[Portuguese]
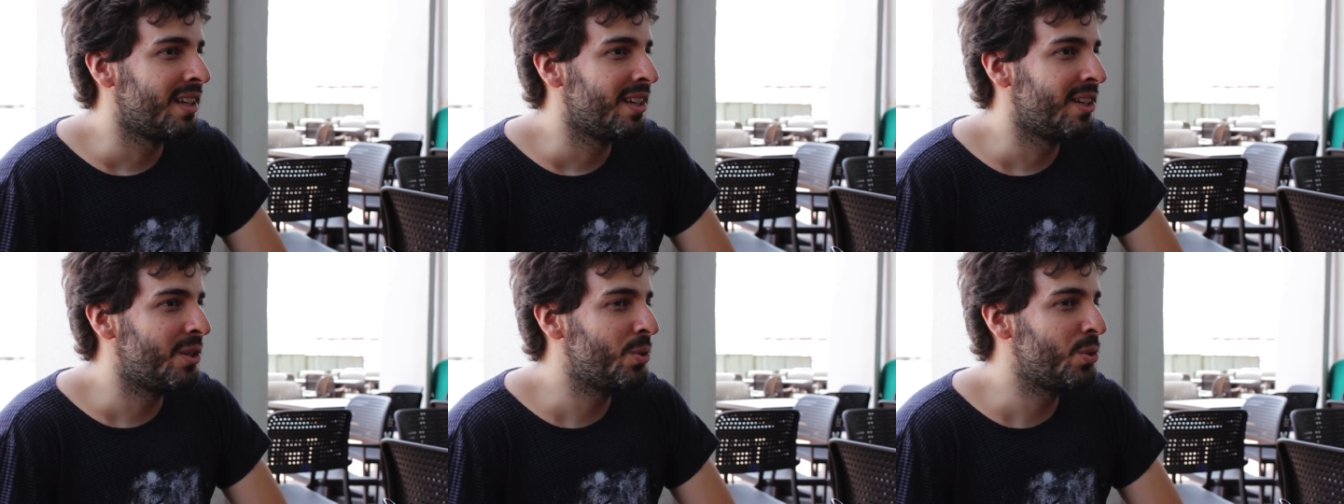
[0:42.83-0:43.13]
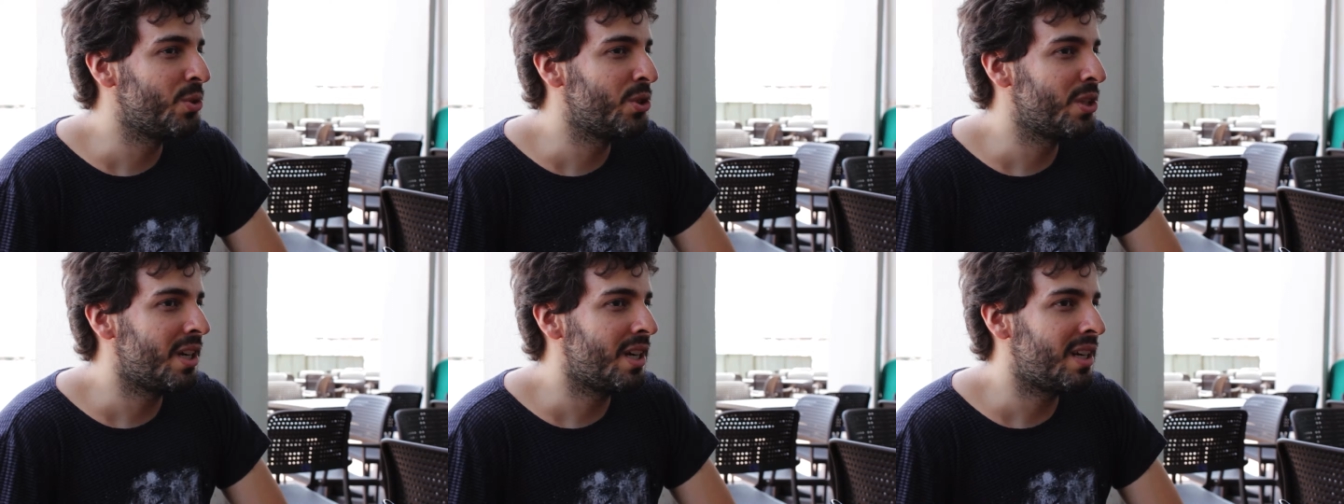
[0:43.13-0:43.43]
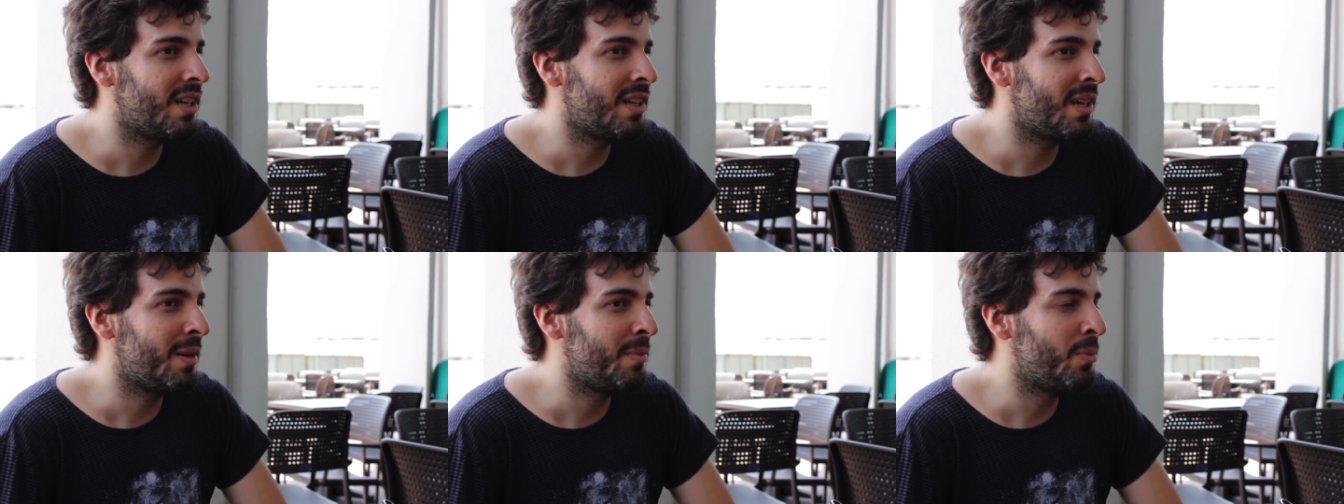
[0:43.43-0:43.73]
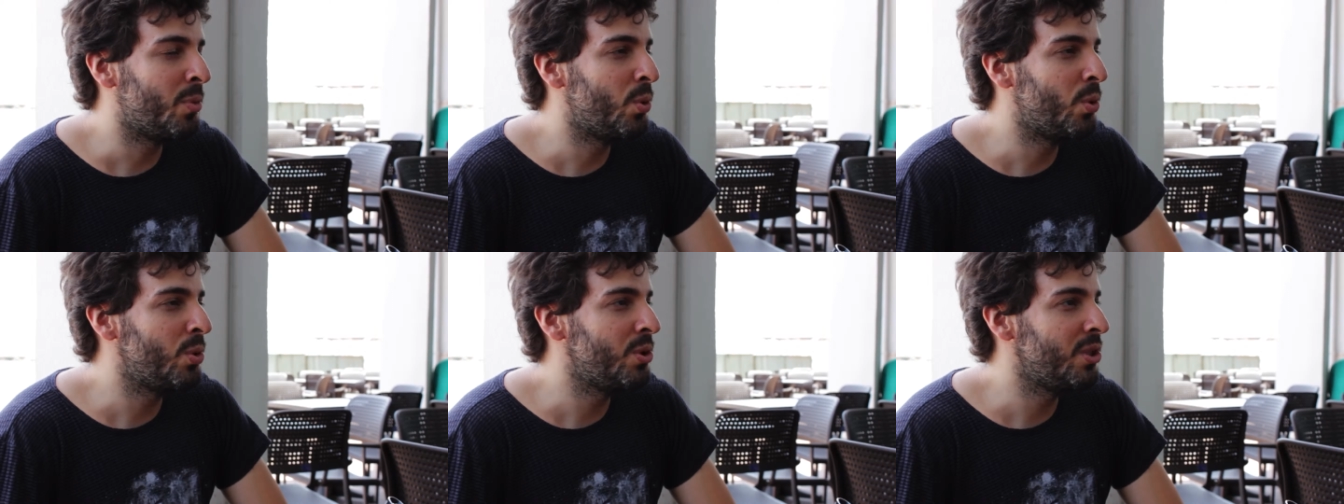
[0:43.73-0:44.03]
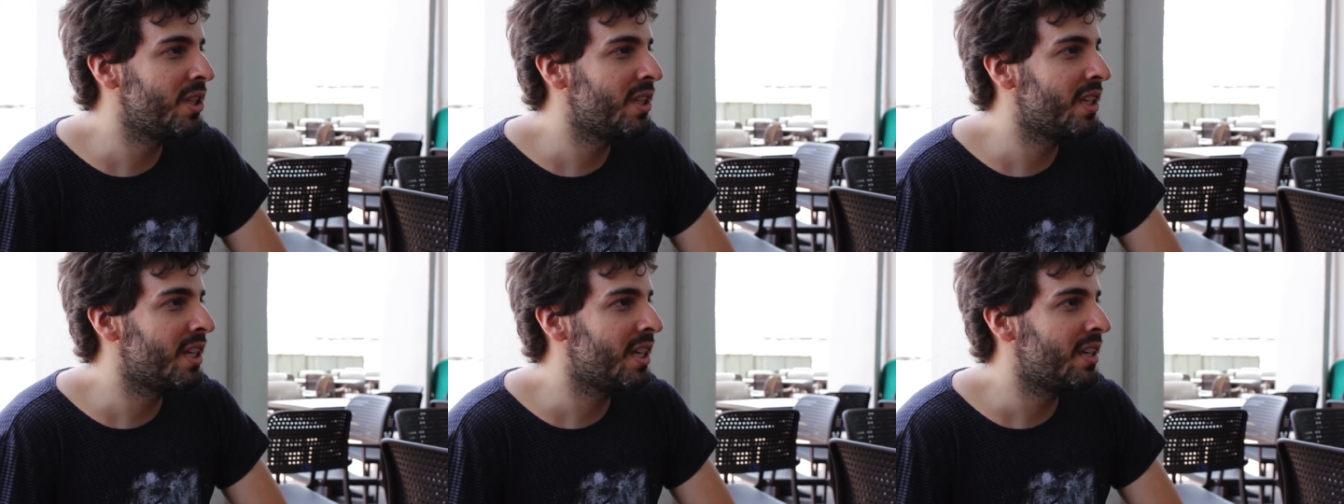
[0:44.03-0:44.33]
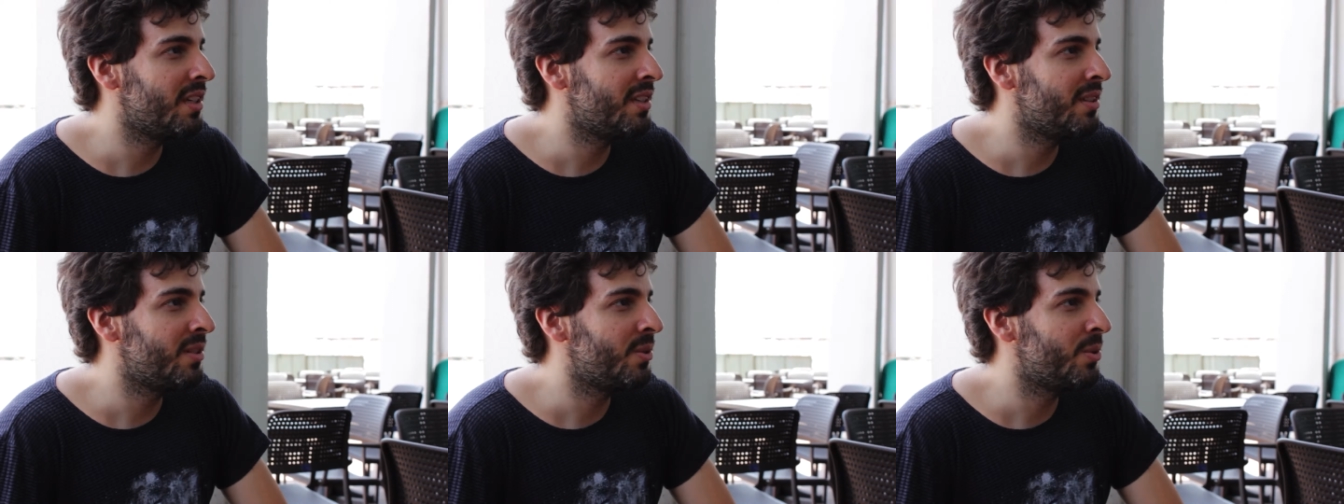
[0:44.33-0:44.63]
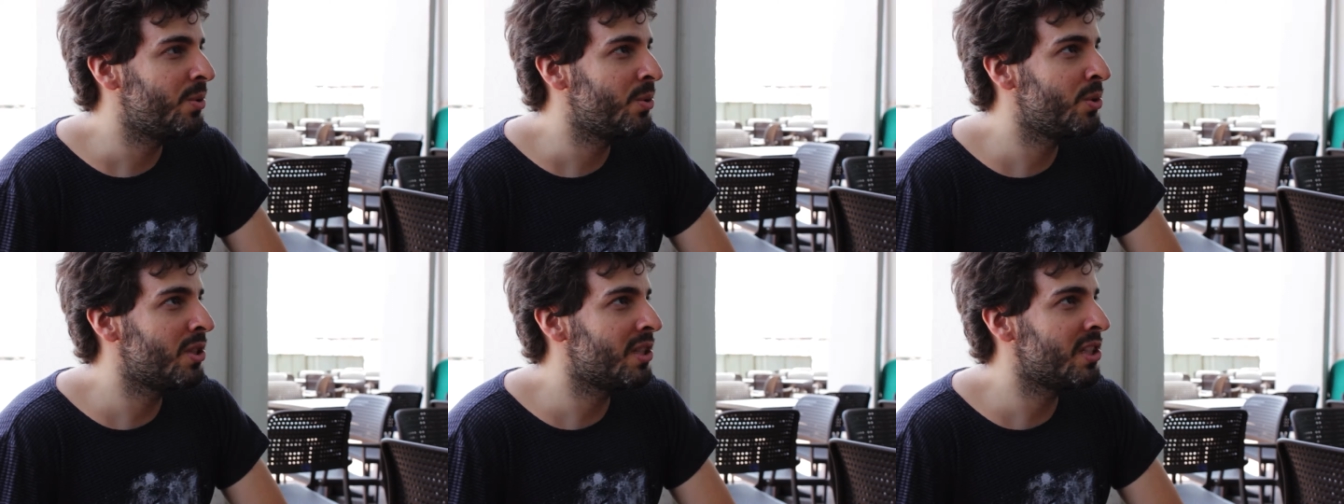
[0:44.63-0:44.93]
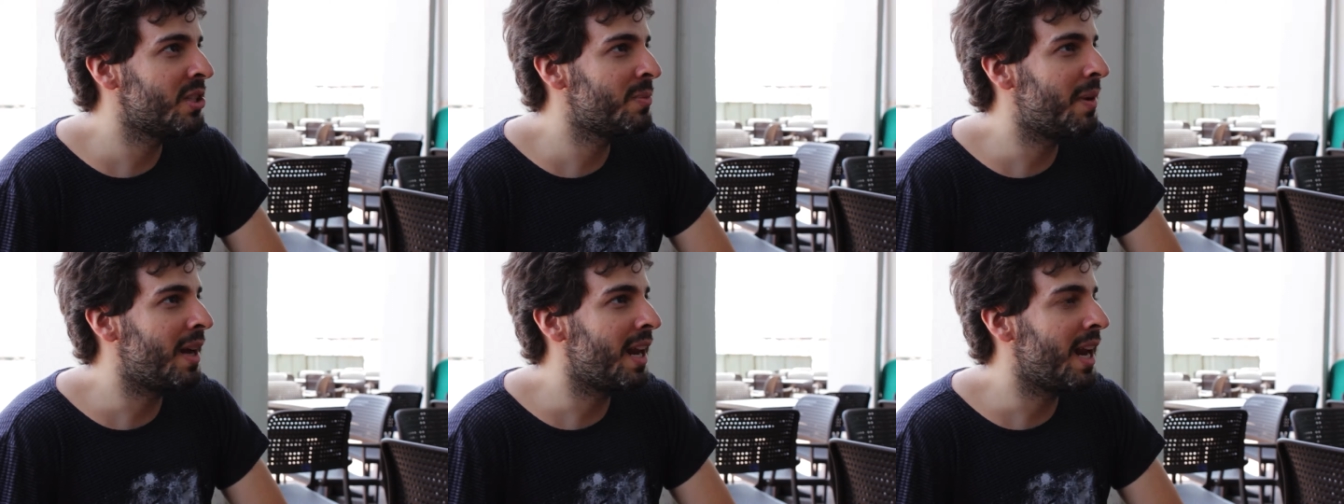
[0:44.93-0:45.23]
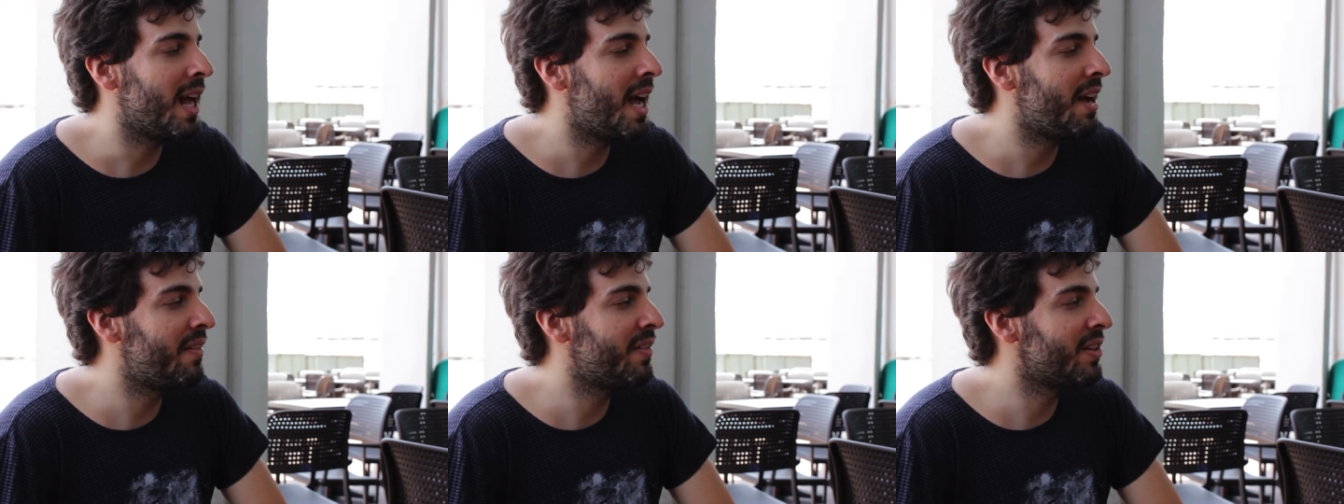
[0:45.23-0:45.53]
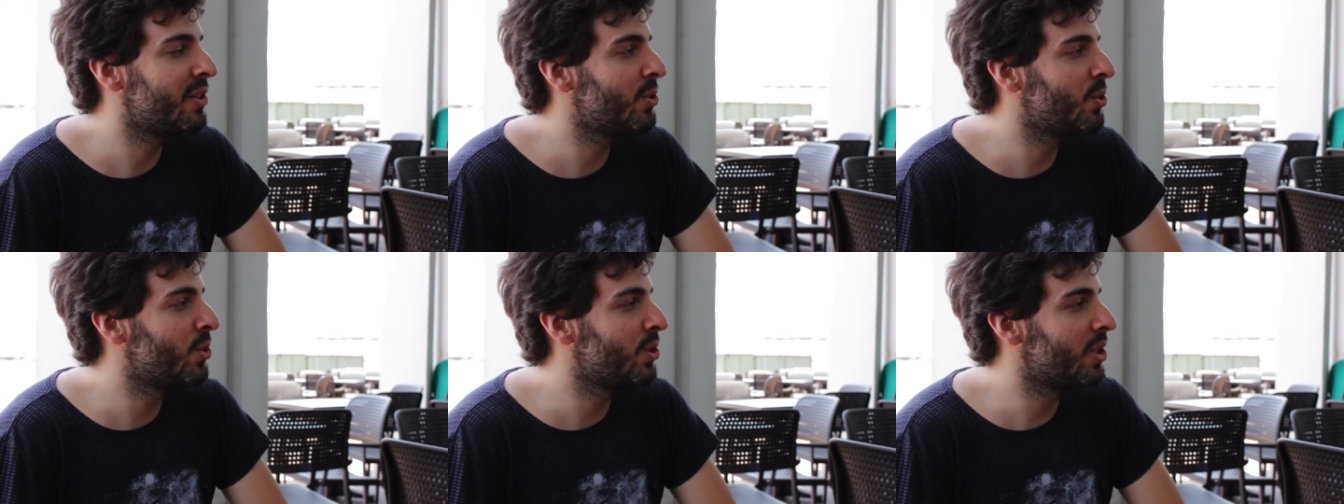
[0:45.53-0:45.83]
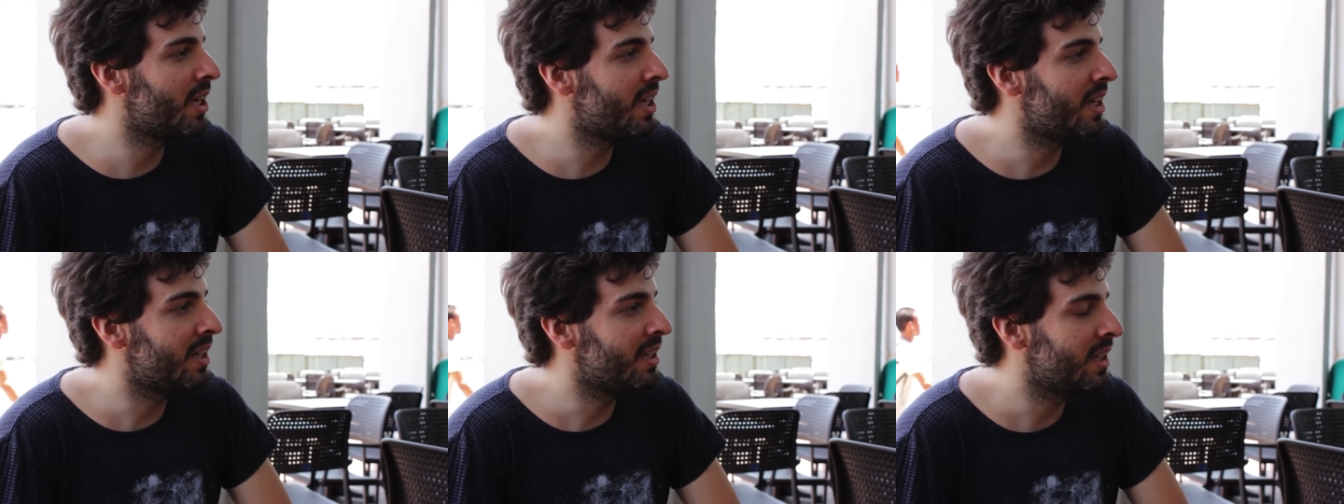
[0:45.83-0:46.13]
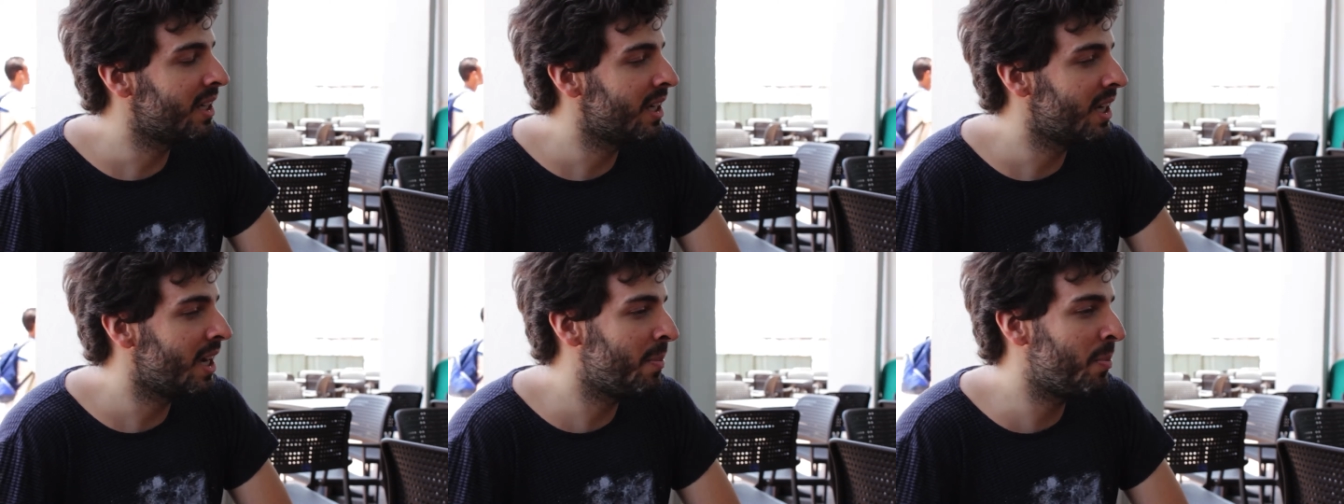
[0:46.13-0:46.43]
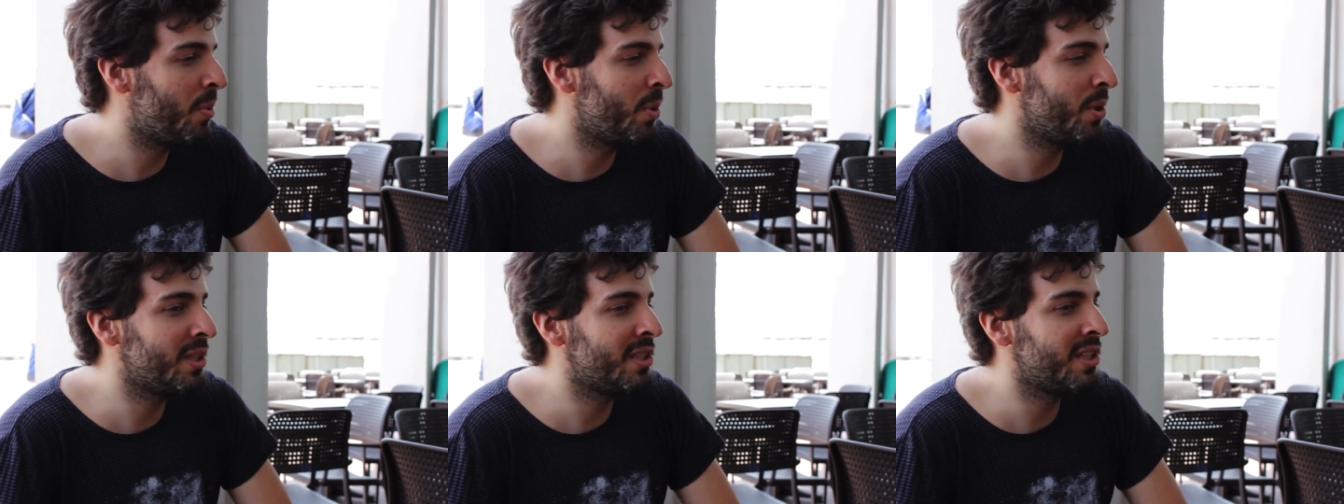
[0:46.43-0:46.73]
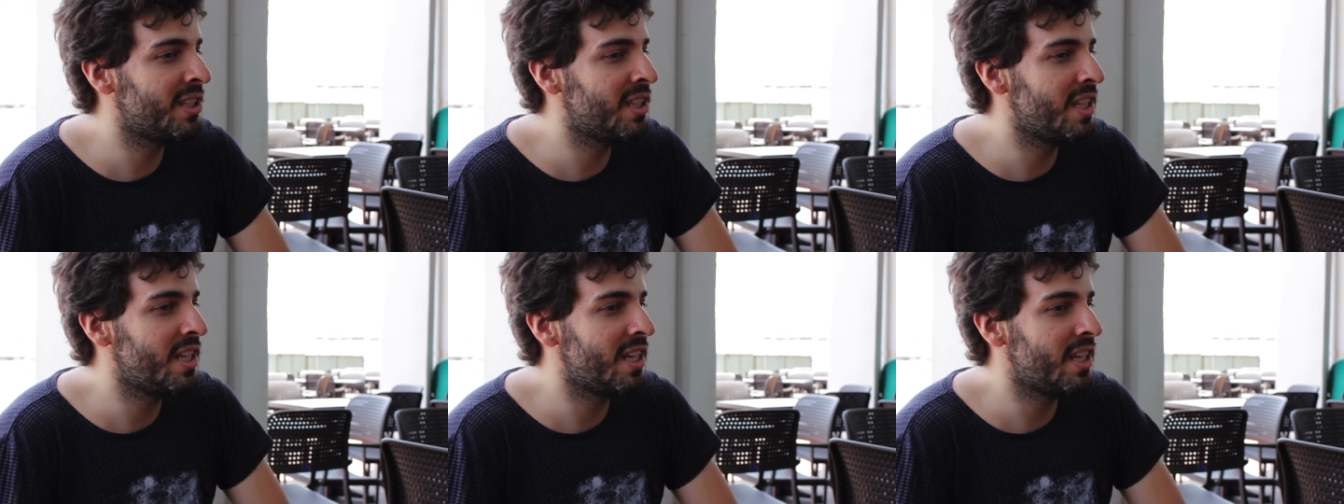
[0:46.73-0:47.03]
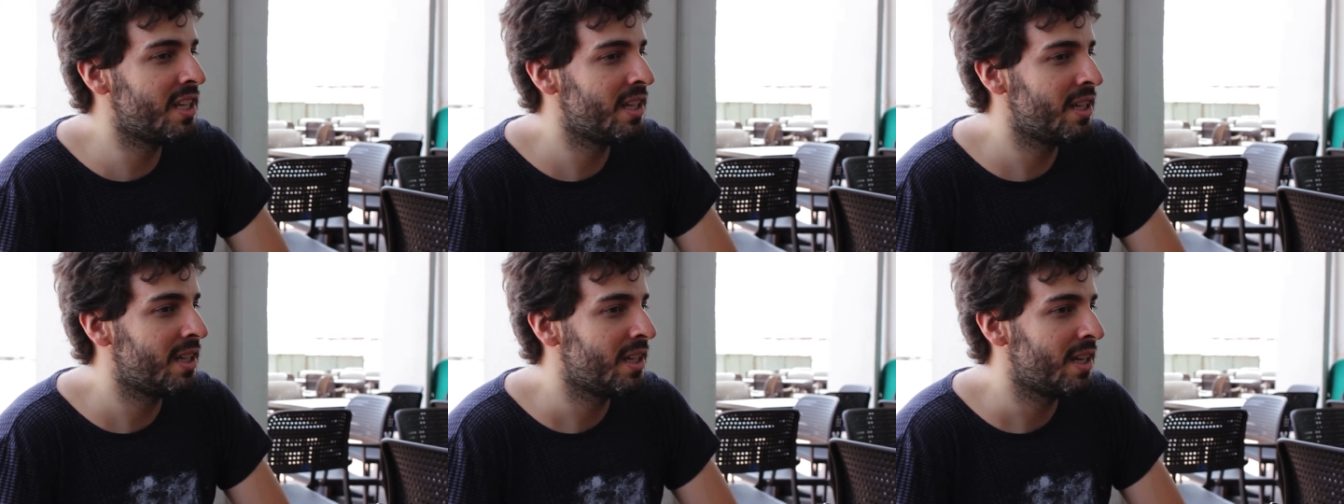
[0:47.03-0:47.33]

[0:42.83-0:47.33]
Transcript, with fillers: que usa a música, usa as palavras, usa a poesia